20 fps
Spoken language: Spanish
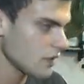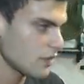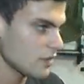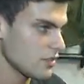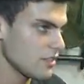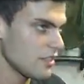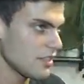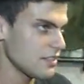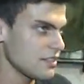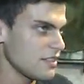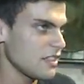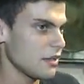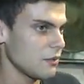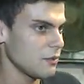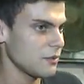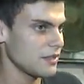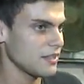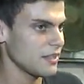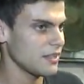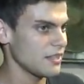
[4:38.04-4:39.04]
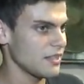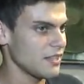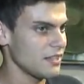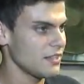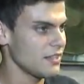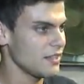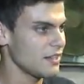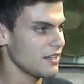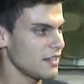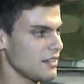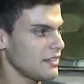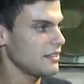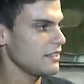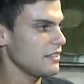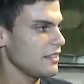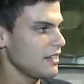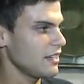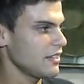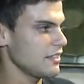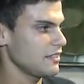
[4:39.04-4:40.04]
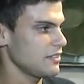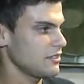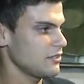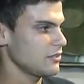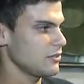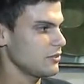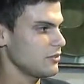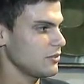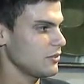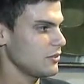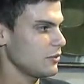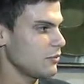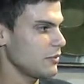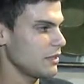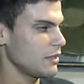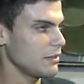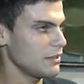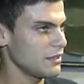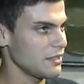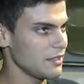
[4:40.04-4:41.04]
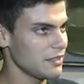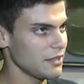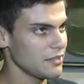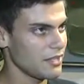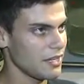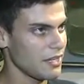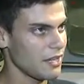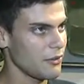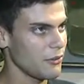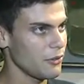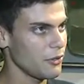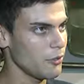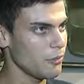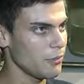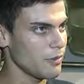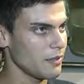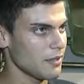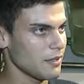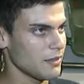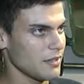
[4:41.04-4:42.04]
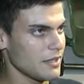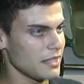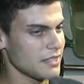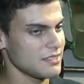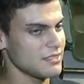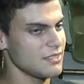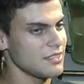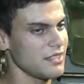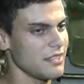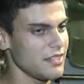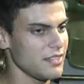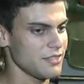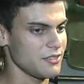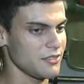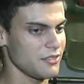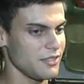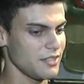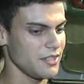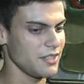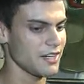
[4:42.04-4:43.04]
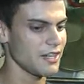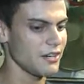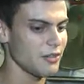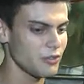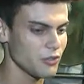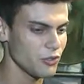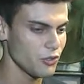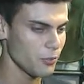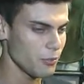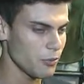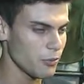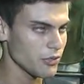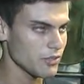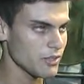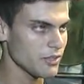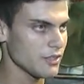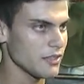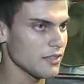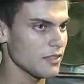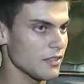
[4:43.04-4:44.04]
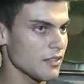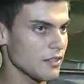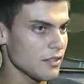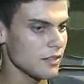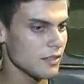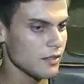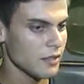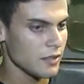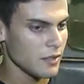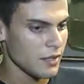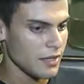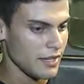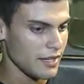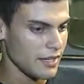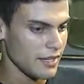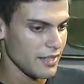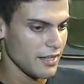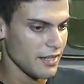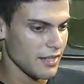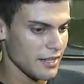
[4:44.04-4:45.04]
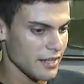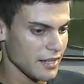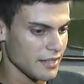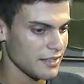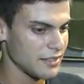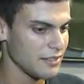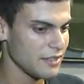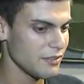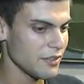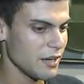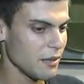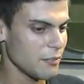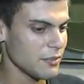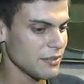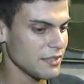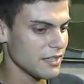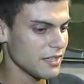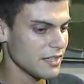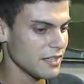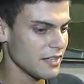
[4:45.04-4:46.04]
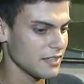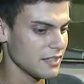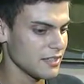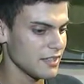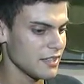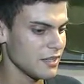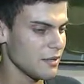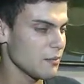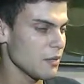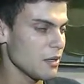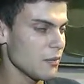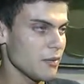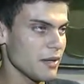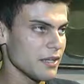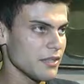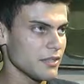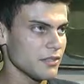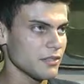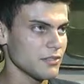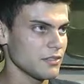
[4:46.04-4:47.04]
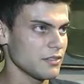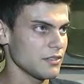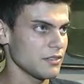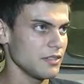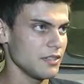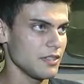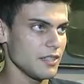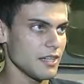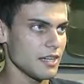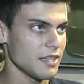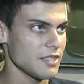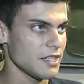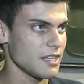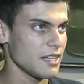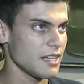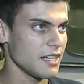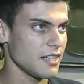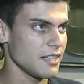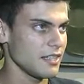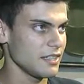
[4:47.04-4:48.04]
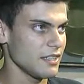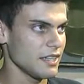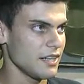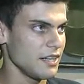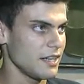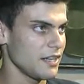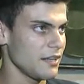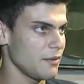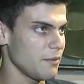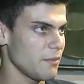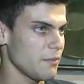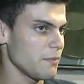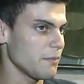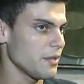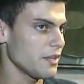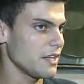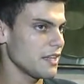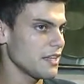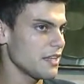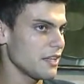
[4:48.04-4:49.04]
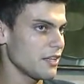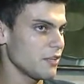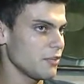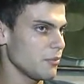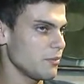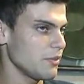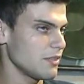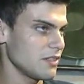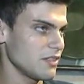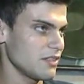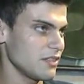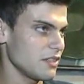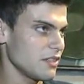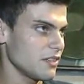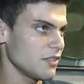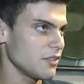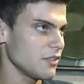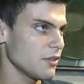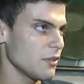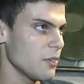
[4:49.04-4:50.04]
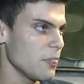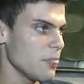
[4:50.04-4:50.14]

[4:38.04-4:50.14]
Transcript: Sí, sí, las pistas de Argentina son completamente distintas a las de Europa, casi que yo diría que es otro deporte. Eh, en Argentina una pista tiene 1000 metros y allá tiene 1500, 1600